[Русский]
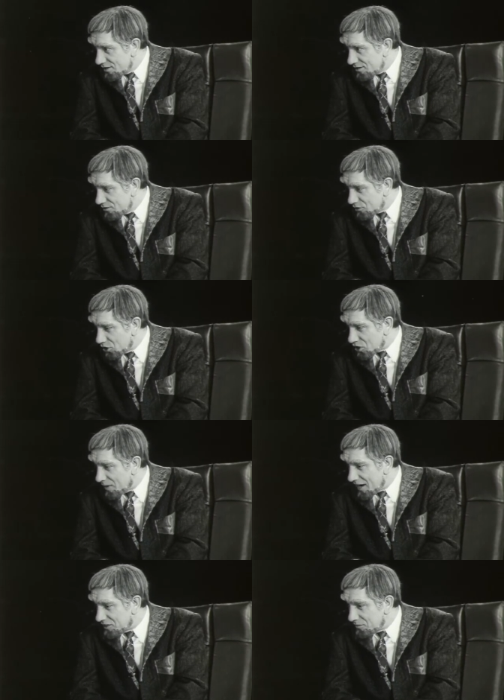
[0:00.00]
Ну что ж,
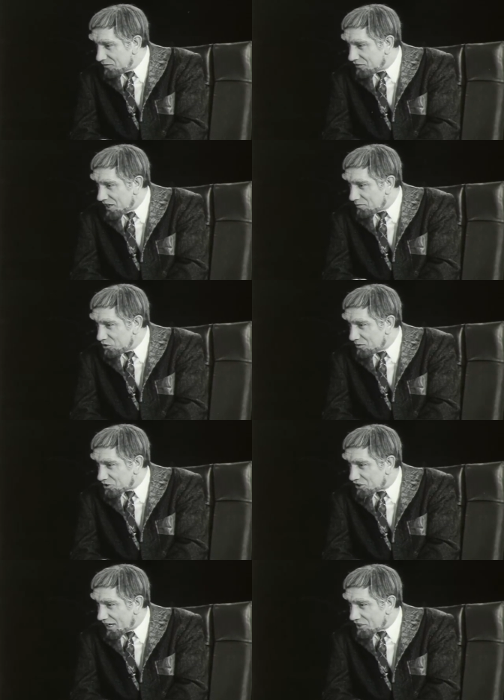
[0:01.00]
Мартин, мы все будем
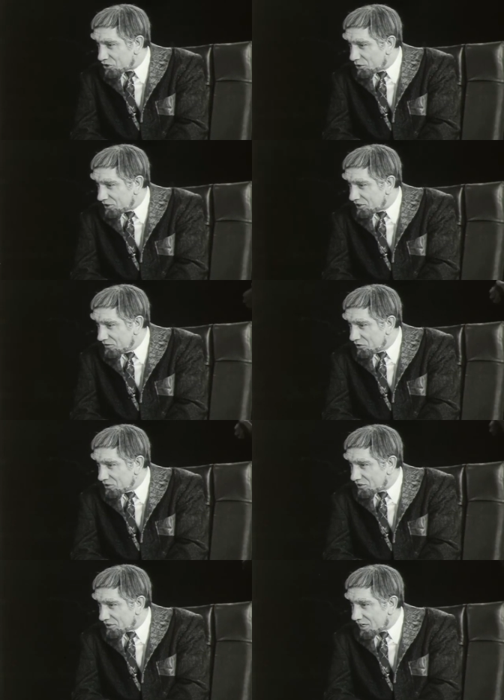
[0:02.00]
ждать, что ты сегодня
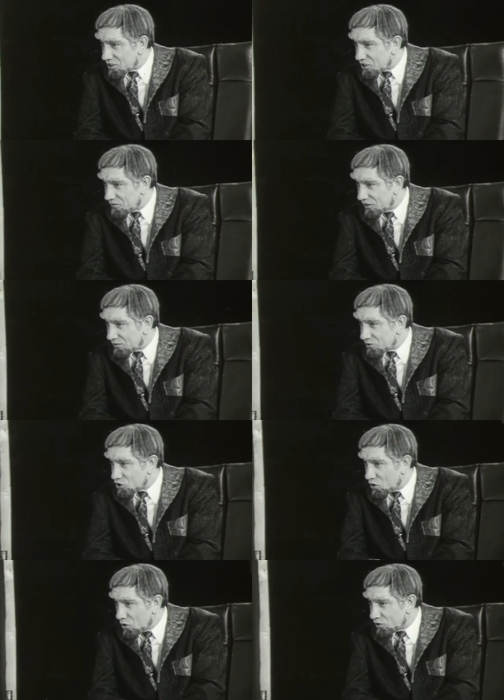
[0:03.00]
скажешь в этом шоу.